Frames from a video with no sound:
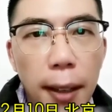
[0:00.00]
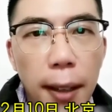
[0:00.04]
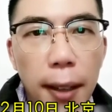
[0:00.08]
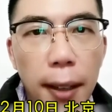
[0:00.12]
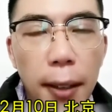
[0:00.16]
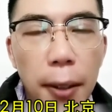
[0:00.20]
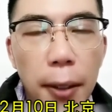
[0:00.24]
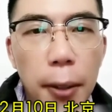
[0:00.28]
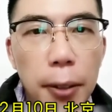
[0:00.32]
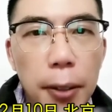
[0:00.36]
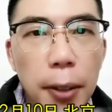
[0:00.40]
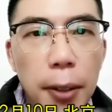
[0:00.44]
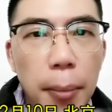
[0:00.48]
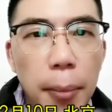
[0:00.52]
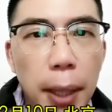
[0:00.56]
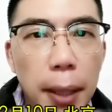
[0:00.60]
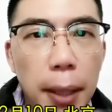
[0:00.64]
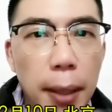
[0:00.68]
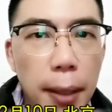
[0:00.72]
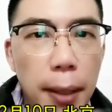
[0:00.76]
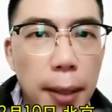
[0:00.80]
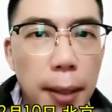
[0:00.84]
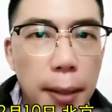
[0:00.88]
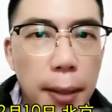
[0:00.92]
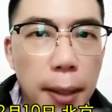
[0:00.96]
好久没跟大
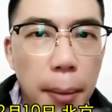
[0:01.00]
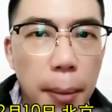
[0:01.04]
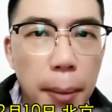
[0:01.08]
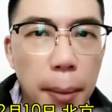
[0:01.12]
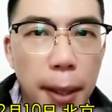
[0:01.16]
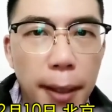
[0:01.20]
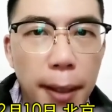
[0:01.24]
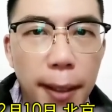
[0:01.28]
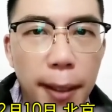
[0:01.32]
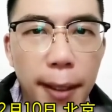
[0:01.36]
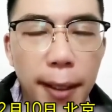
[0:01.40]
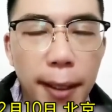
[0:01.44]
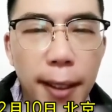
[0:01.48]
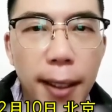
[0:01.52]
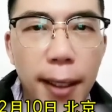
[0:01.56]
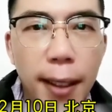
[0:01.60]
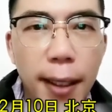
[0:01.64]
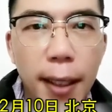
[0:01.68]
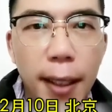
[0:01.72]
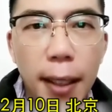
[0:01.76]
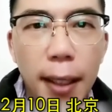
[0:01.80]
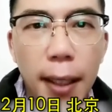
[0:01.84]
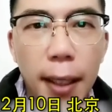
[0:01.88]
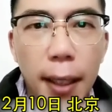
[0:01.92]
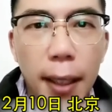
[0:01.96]
家见面了，
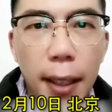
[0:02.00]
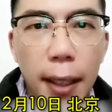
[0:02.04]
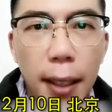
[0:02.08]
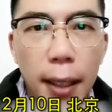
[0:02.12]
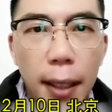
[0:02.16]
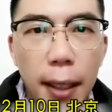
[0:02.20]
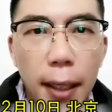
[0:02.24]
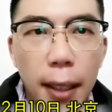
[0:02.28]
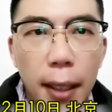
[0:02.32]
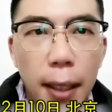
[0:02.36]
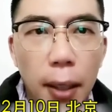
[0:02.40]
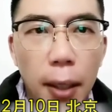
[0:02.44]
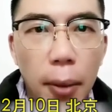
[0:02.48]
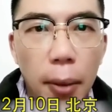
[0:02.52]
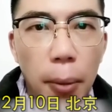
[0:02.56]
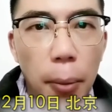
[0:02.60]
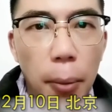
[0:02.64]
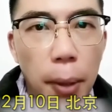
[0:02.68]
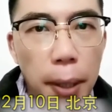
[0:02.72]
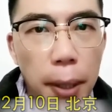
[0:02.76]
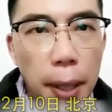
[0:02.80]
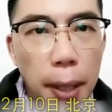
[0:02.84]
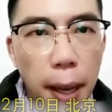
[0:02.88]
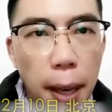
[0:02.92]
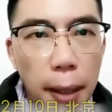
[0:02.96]
我
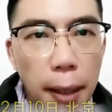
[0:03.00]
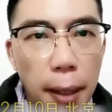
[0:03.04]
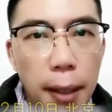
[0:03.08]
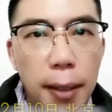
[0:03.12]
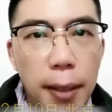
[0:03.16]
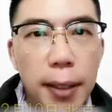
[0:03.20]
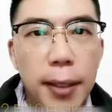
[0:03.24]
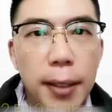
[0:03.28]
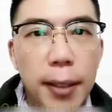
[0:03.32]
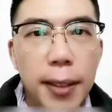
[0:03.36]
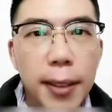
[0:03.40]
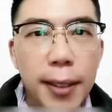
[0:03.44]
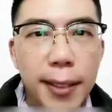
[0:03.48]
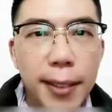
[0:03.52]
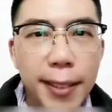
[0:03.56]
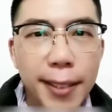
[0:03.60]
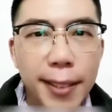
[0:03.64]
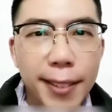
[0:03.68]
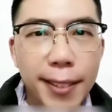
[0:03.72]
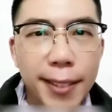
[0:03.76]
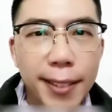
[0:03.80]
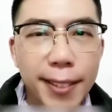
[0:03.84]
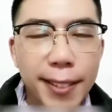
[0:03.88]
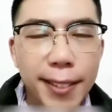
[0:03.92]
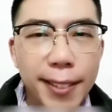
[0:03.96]
阳了，
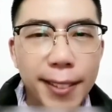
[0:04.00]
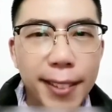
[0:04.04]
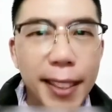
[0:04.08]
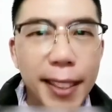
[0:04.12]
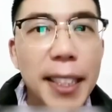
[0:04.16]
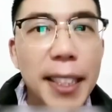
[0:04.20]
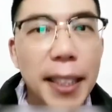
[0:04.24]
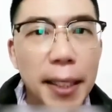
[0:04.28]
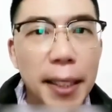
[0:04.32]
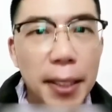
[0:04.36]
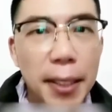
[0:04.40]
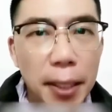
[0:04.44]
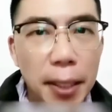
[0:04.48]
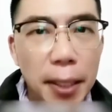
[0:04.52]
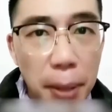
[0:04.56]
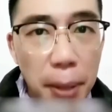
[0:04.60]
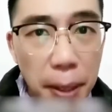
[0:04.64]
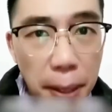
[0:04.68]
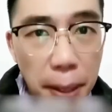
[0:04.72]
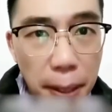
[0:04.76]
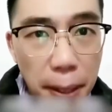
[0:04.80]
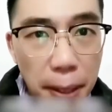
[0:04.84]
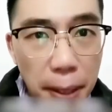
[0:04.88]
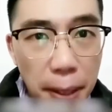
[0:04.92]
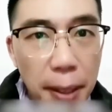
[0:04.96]
惊不
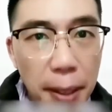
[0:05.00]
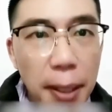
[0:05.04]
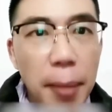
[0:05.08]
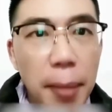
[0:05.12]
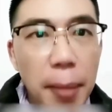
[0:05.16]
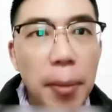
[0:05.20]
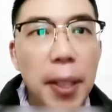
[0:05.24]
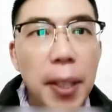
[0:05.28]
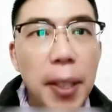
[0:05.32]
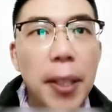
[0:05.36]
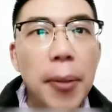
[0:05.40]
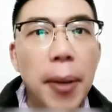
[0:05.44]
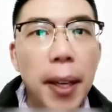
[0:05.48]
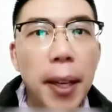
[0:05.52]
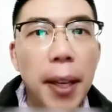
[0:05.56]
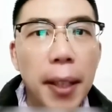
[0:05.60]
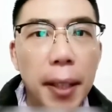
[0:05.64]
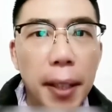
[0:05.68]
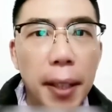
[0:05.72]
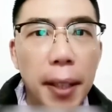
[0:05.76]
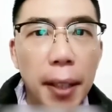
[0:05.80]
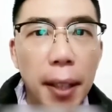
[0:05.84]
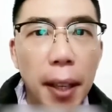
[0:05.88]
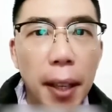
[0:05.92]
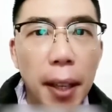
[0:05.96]
惊喜？意不意外？
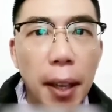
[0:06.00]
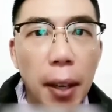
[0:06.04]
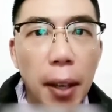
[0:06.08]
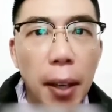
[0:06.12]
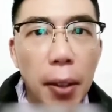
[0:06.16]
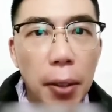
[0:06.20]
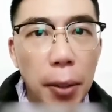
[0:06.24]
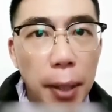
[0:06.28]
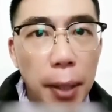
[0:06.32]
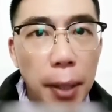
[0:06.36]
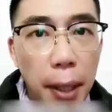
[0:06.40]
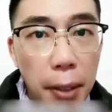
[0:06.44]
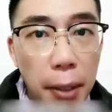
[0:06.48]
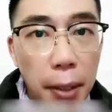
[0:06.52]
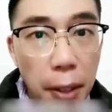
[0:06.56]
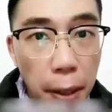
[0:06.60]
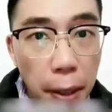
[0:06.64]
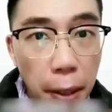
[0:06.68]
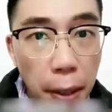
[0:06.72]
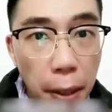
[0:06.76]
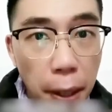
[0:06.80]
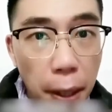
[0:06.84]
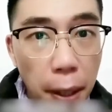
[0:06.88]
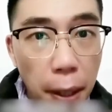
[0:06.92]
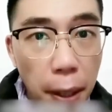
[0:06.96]
就在前
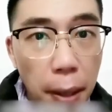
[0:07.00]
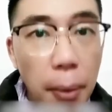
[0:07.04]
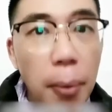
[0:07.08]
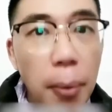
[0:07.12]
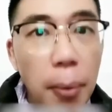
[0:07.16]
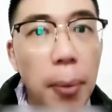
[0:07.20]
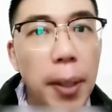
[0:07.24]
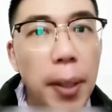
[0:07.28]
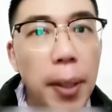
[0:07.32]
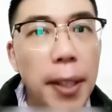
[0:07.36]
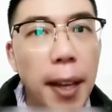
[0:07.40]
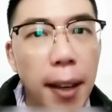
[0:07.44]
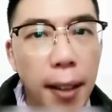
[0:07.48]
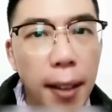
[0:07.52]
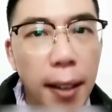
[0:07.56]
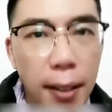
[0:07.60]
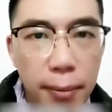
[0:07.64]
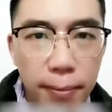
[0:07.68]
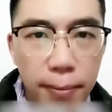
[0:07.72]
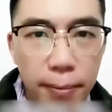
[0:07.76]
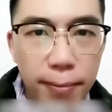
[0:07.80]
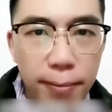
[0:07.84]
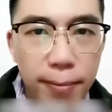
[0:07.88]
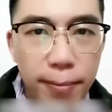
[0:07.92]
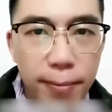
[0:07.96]
天，我阳了。
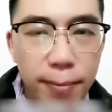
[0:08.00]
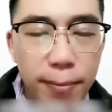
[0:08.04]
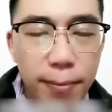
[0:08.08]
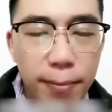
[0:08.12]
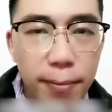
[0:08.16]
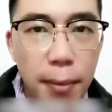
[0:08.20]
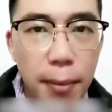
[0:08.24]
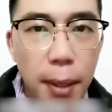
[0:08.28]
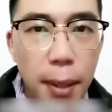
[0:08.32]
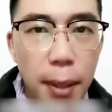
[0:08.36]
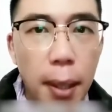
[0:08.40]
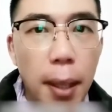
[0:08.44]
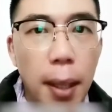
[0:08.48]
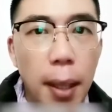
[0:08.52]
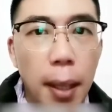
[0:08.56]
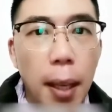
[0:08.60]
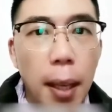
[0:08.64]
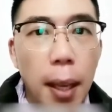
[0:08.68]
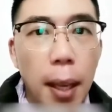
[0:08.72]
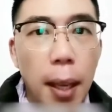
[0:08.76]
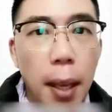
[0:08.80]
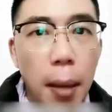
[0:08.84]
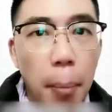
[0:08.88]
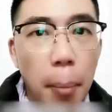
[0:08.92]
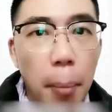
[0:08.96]

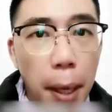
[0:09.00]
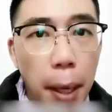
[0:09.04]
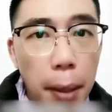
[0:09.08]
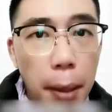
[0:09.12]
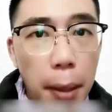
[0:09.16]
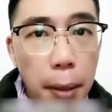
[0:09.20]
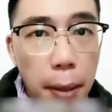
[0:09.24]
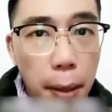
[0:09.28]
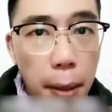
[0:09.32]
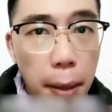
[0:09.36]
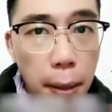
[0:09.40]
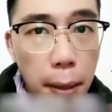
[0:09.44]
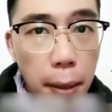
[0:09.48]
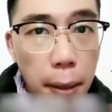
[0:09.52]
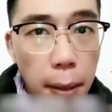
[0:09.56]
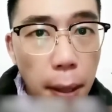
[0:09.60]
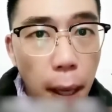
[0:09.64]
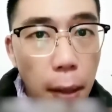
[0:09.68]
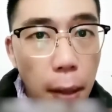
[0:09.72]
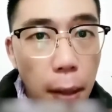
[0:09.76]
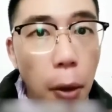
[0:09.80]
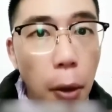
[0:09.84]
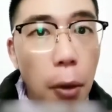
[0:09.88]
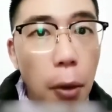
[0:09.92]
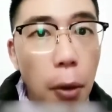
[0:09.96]
北京
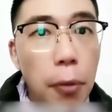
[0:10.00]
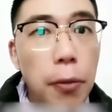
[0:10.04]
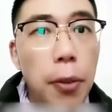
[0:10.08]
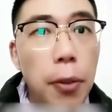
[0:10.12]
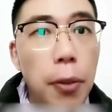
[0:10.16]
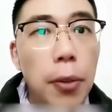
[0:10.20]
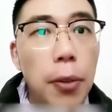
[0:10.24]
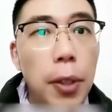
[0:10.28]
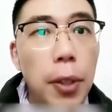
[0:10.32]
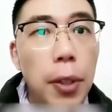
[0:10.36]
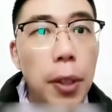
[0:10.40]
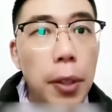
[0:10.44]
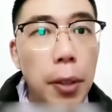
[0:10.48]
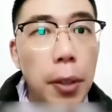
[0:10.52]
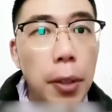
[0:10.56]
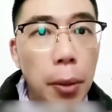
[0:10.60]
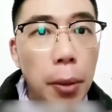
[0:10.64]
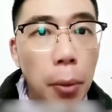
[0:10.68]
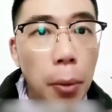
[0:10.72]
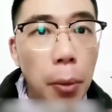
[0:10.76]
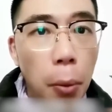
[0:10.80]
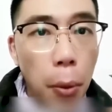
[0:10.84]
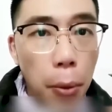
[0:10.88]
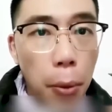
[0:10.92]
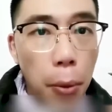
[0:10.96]
阳高峰已经
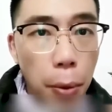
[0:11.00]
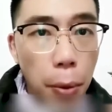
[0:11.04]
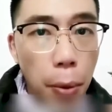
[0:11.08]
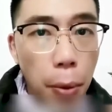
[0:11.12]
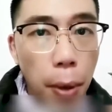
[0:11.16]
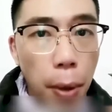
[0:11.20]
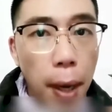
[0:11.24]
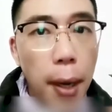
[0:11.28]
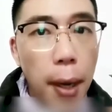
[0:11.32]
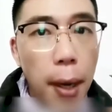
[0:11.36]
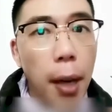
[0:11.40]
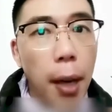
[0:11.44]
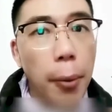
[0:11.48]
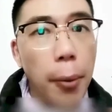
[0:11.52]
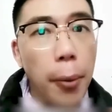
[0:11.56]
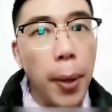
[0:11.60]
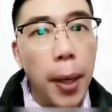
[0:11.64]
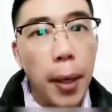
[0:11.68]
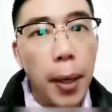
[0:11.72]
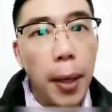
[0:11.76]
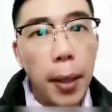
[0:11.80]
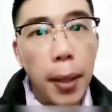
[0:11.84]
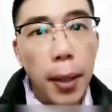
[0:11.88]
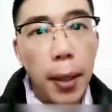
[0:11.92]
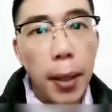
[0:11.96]
过去快两月了，